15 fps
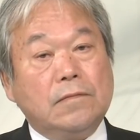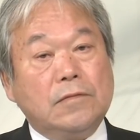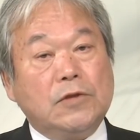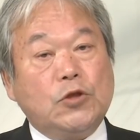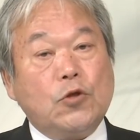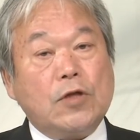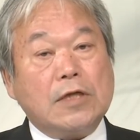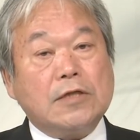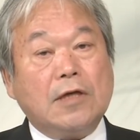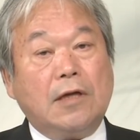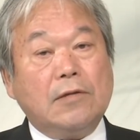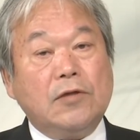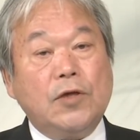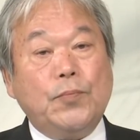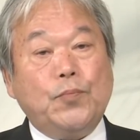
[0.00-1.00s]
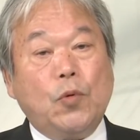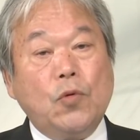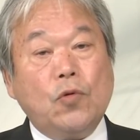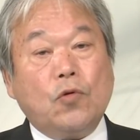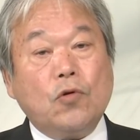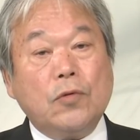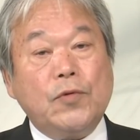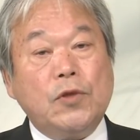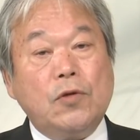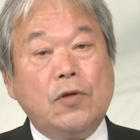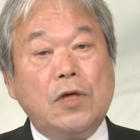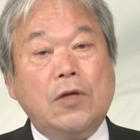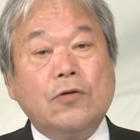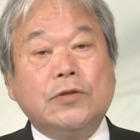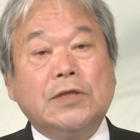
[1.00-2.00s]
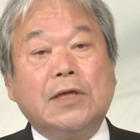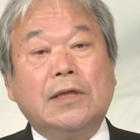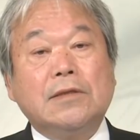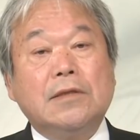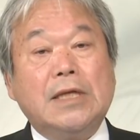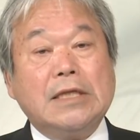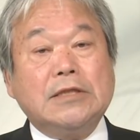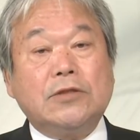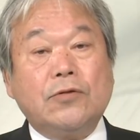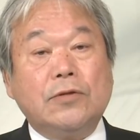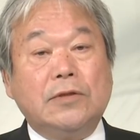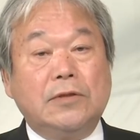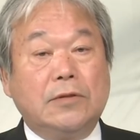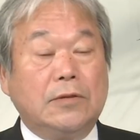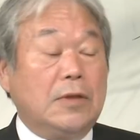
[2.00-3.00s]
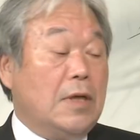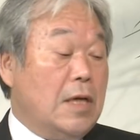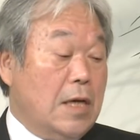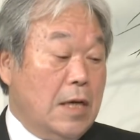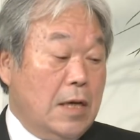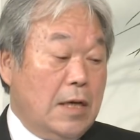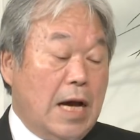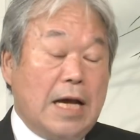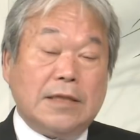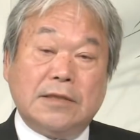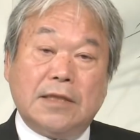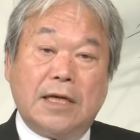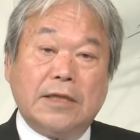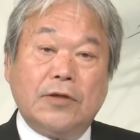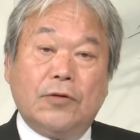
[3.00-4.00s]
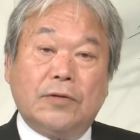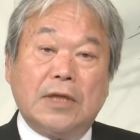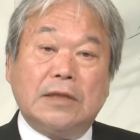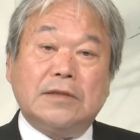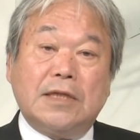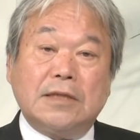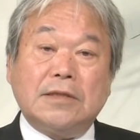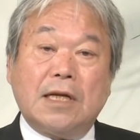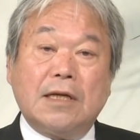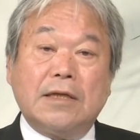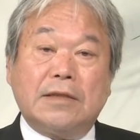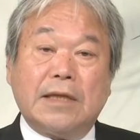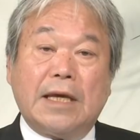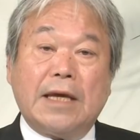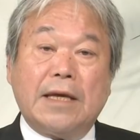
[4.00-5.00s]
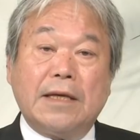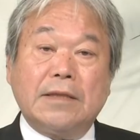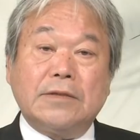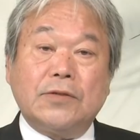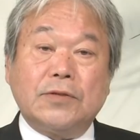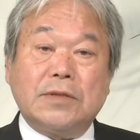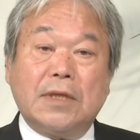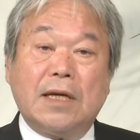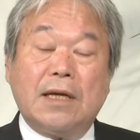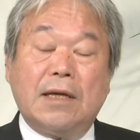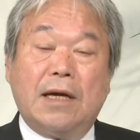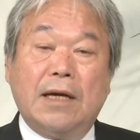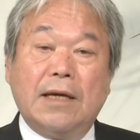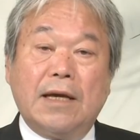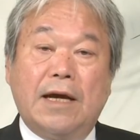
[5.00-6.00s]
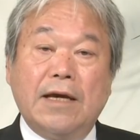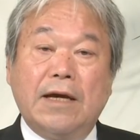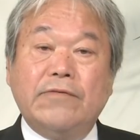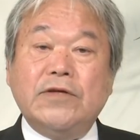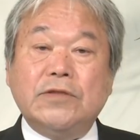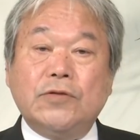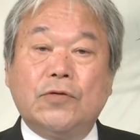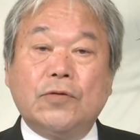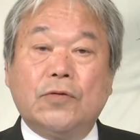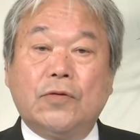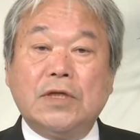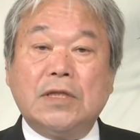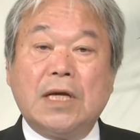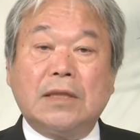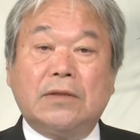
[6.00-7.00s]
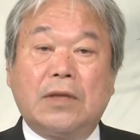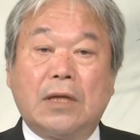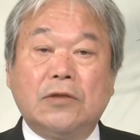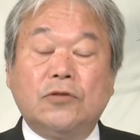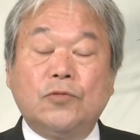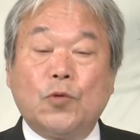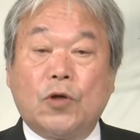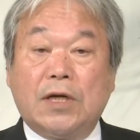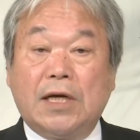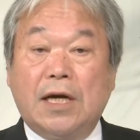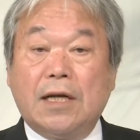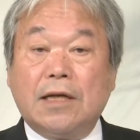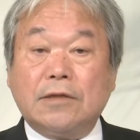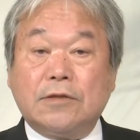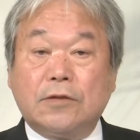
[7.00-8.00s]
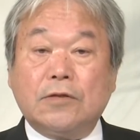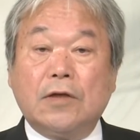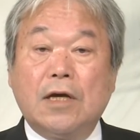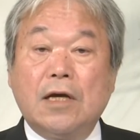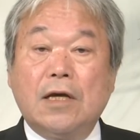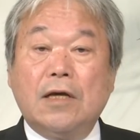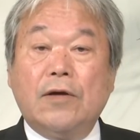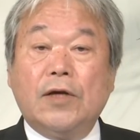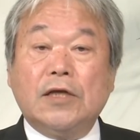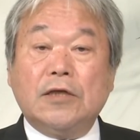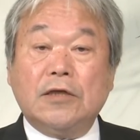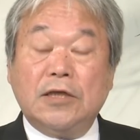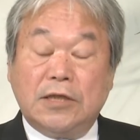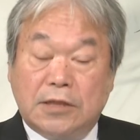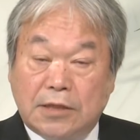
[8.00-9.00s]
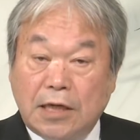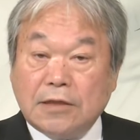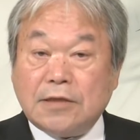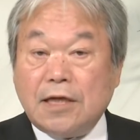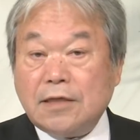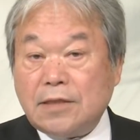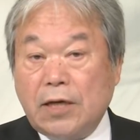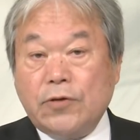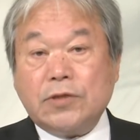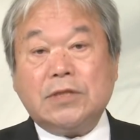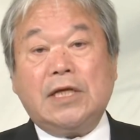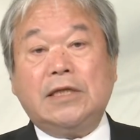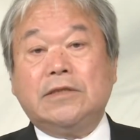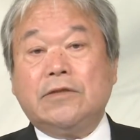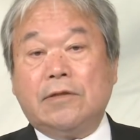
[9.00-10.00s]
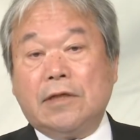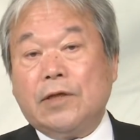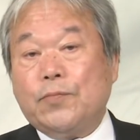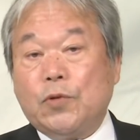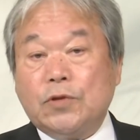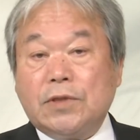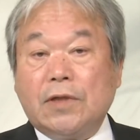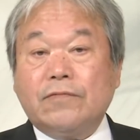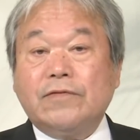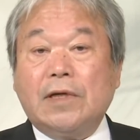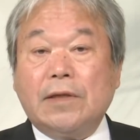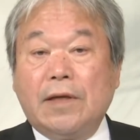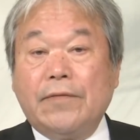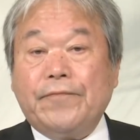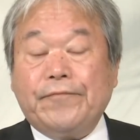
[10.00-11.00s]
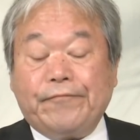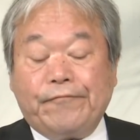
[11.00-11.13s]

人たちが日本の国民の命が拉致という犯罪によって連れ去られてそして危うい状況になっているにもかかわらず一切制裁をしないんですよね日本政府はね。